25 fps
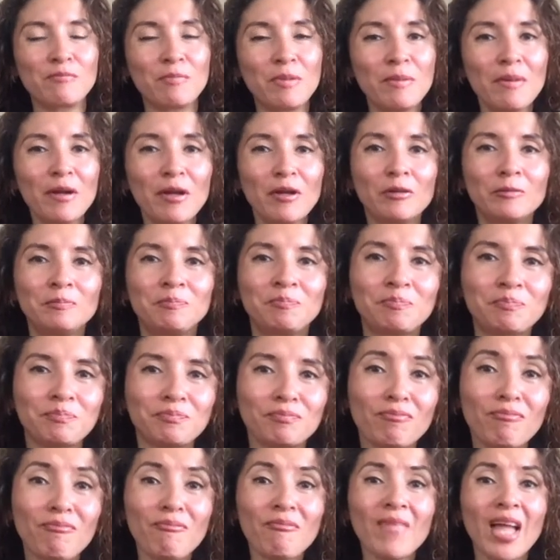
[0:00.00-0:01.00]
Primero,
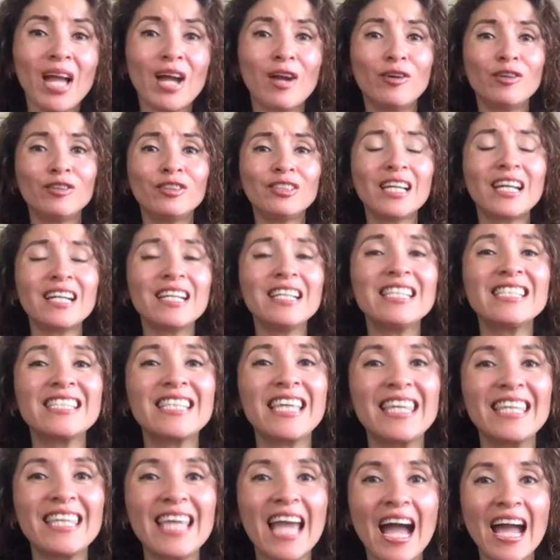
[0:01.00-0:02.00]
contarles
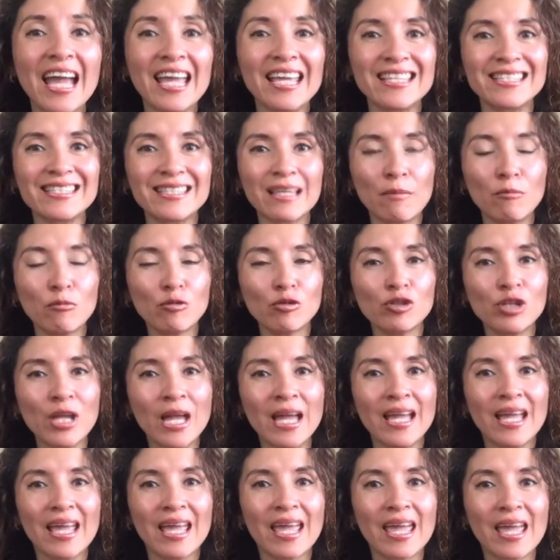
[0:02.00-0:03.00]
que ya estamos
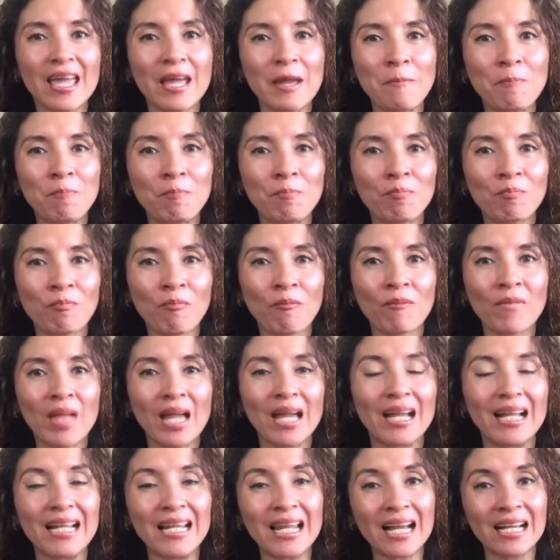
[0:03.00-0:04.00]
em,
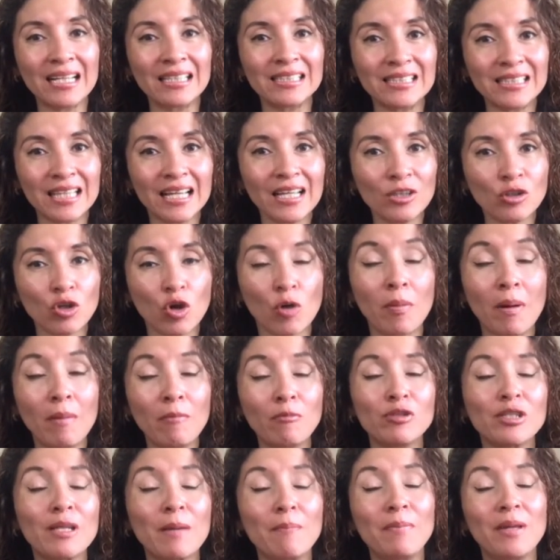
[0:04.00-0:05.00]
lanzando, o
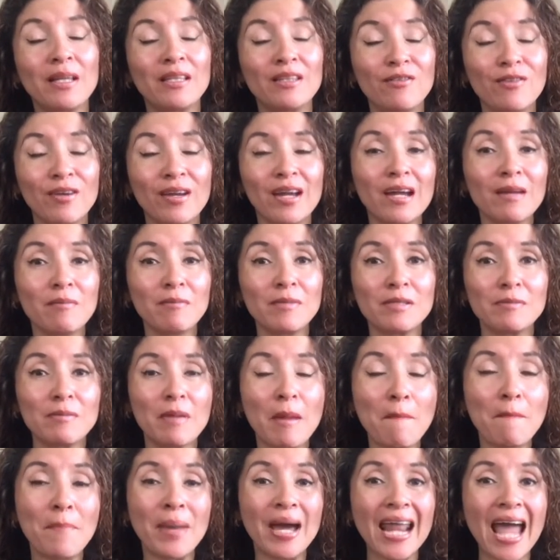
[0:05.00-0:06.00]
vamos a planificar más
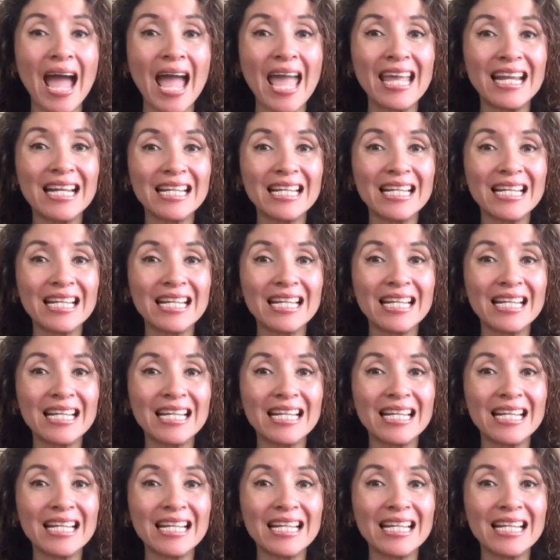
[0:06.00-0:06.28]
bien para el